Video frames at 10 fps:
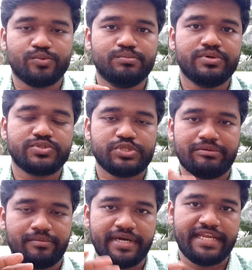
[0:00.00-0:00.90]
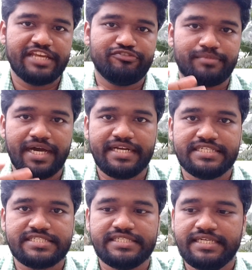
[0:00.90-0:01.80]
ரொம்ப சுலபமாக என் லைஃப்
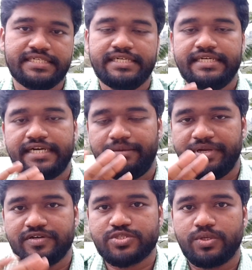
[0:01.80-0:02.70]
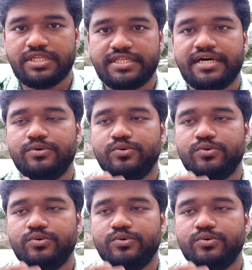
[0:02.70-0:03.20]
மாறிடுச்சு அப்படின்னு அவங்க சொன்னது தான்